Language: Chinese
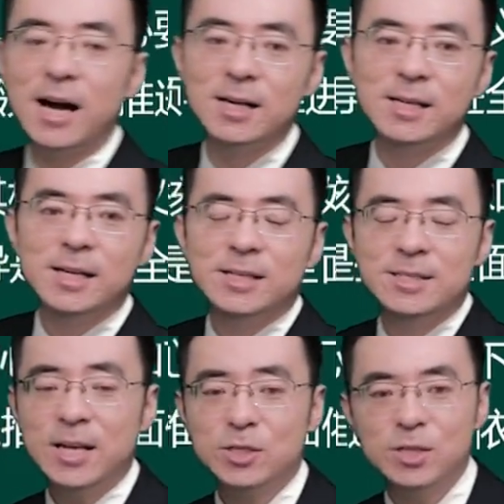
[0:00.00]
第二，
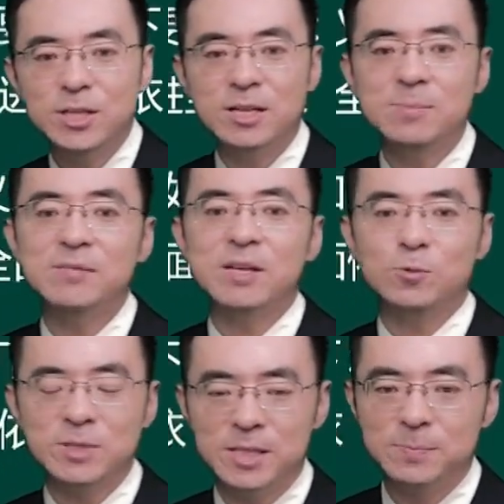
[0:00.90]
坚持以人民为
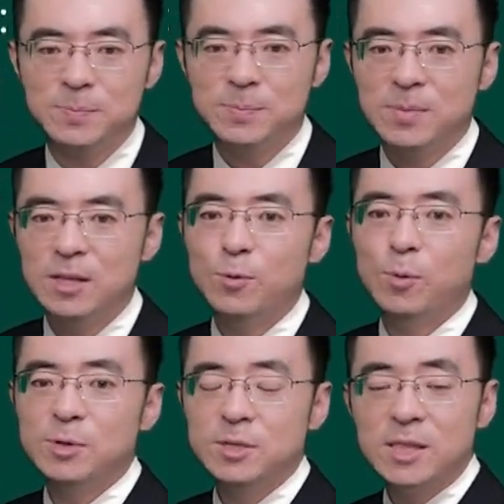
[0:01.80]
中心，因
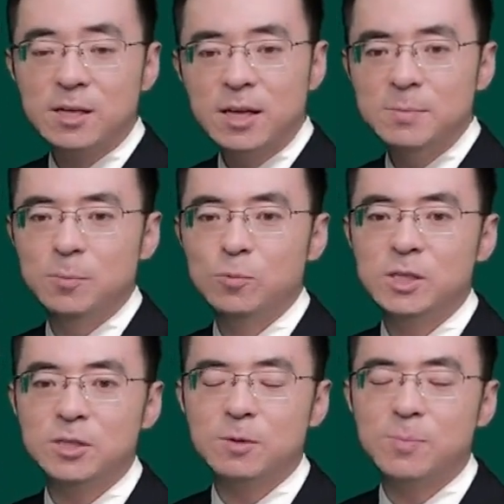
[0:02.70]
为我们这边的根本
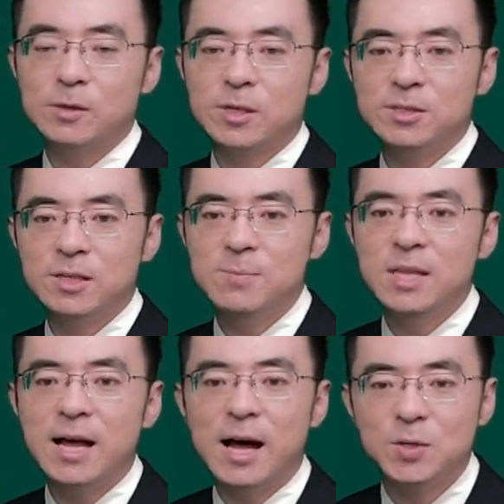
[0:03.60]
目的是保障人
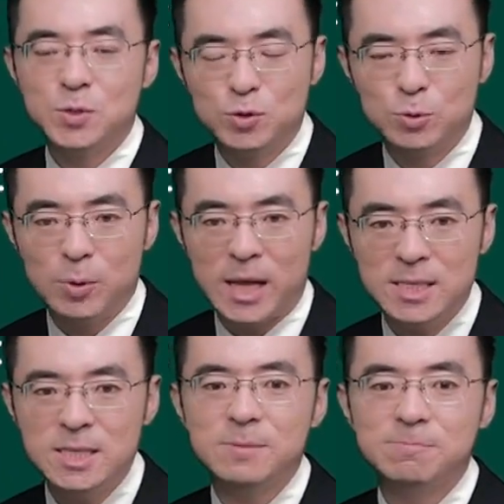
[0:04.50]
民的
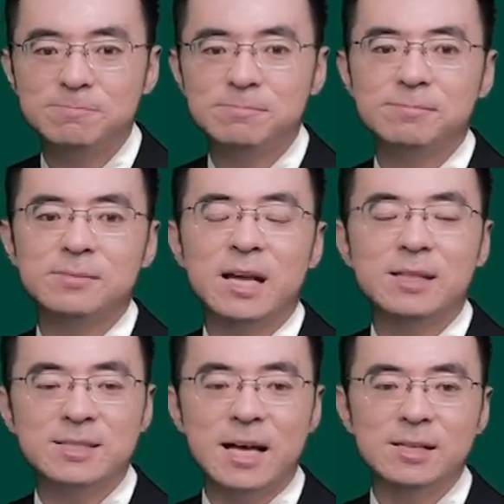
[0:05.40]
权益。
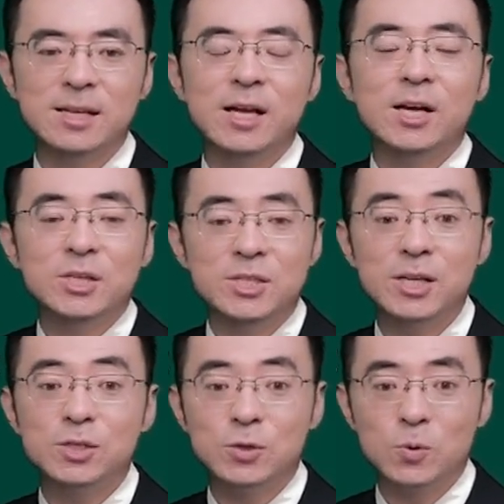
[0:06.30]
第三，
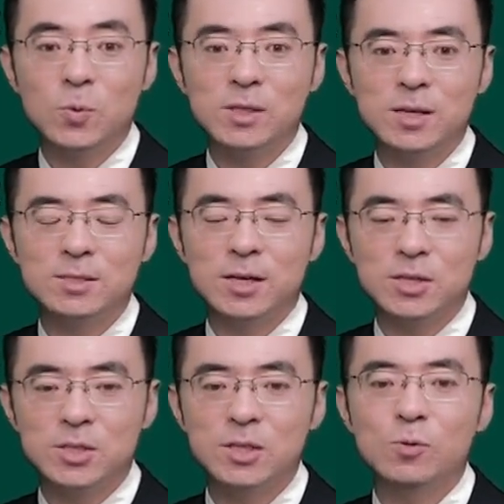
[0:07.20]
坚持中国特
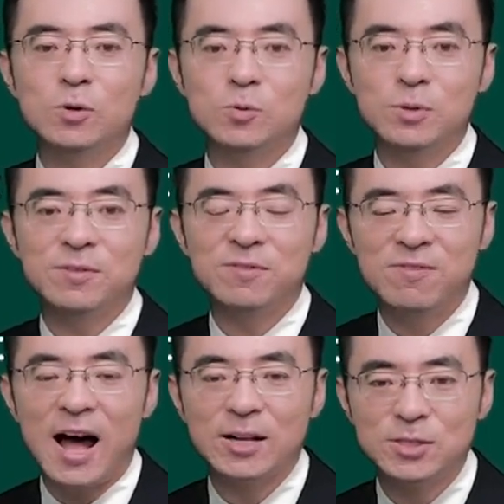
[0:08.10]
色社会主义
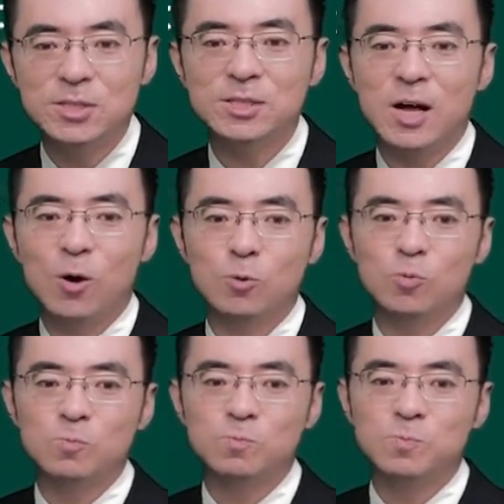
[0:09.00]
法治道
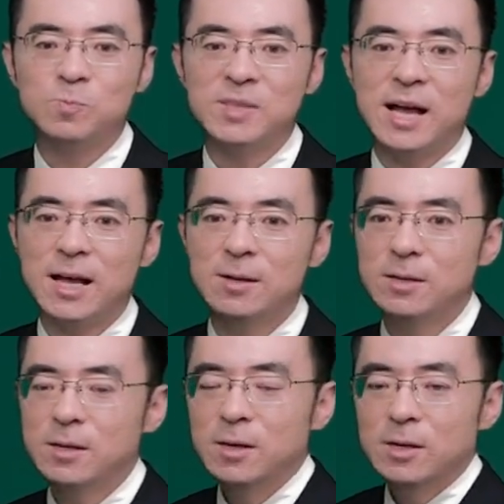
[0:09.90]
路。大家看，
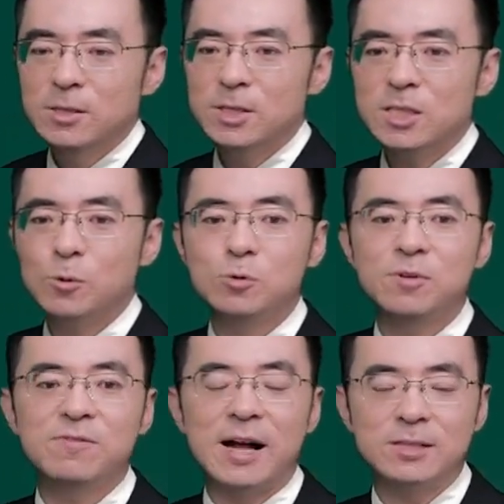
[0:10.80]
这个社会
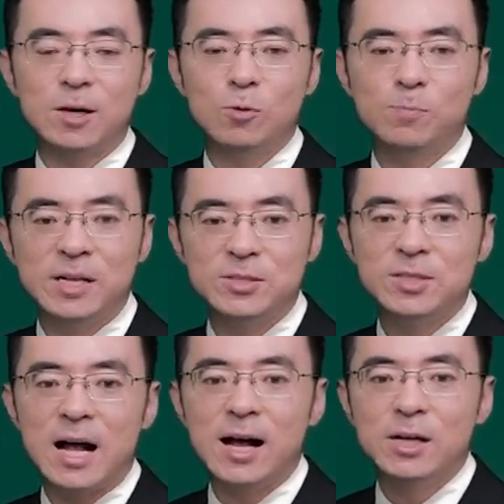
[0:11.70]
主义法治道路本
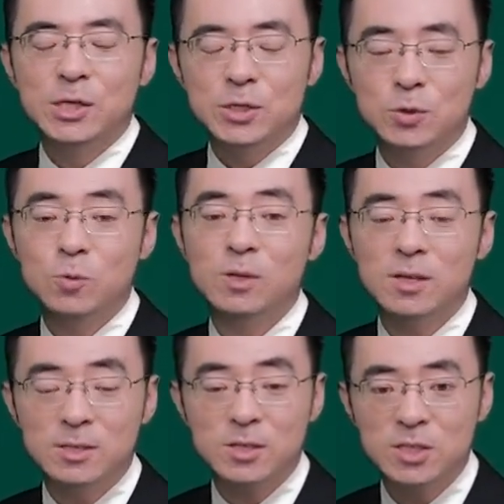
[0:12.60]
质啊。是中国
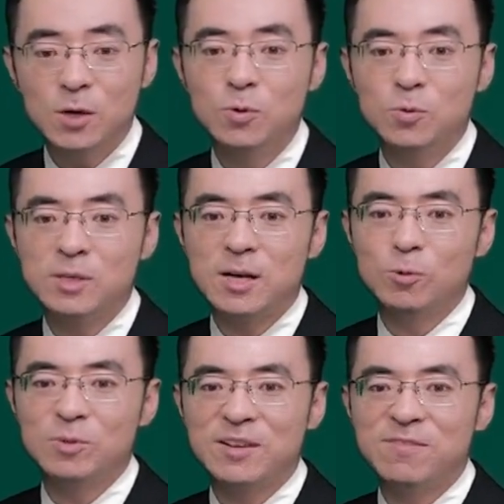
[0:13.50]
特色社会主义
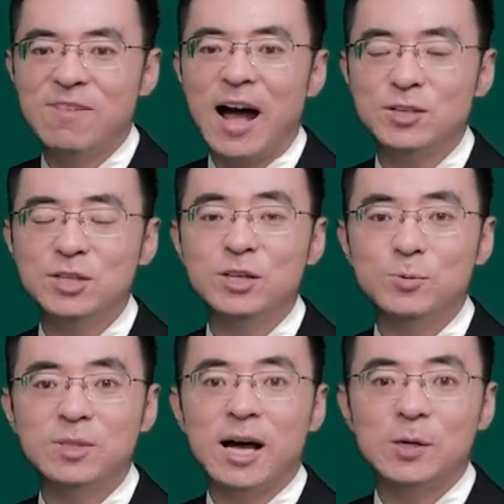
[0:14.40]
道路在法治
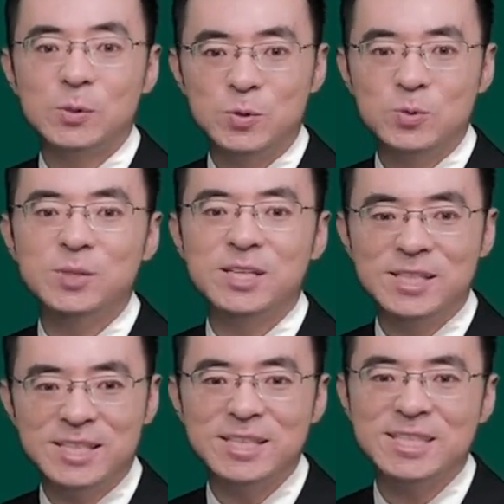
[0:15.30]
领域的具
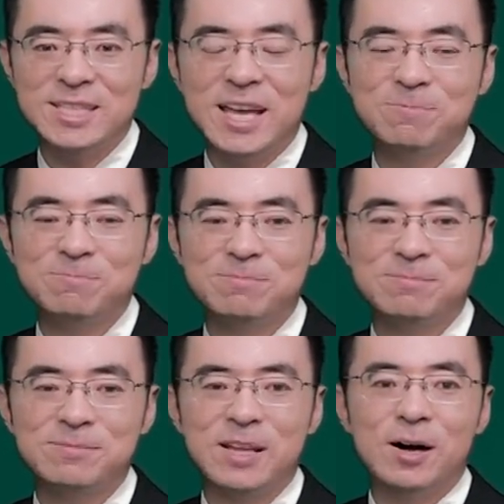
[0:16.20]
体体现。
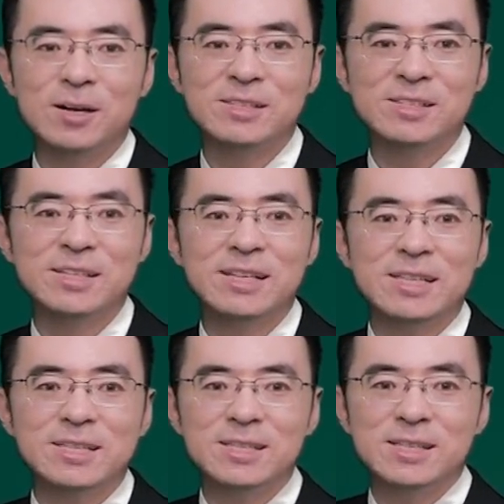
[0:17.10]

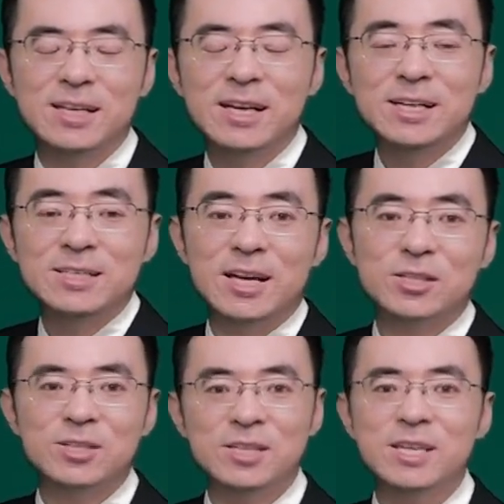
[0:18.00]
第四，
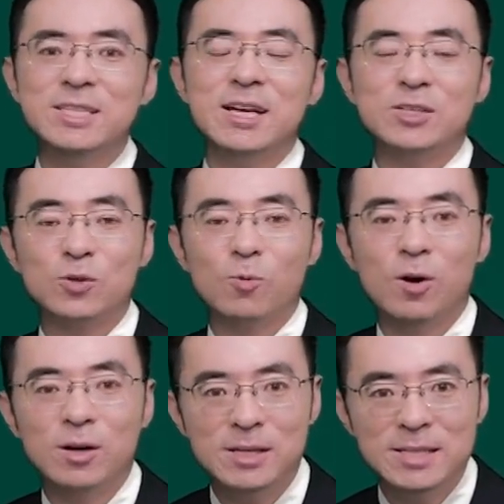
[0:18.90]
坚持依宪治
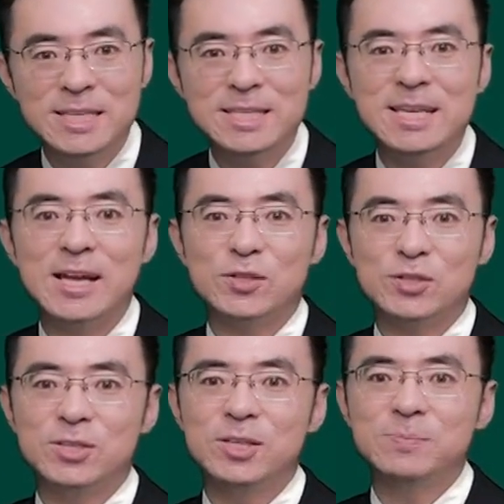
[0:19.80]
国、依
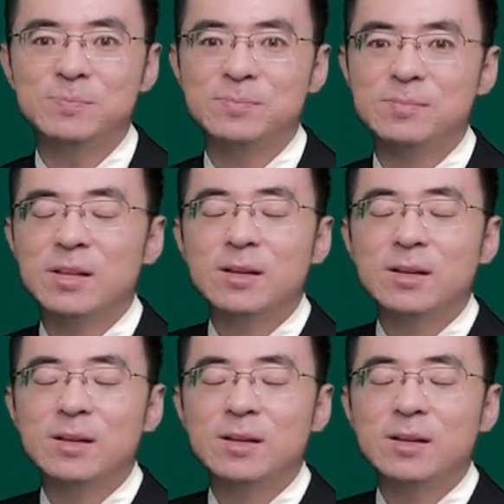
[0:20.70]
宪执政，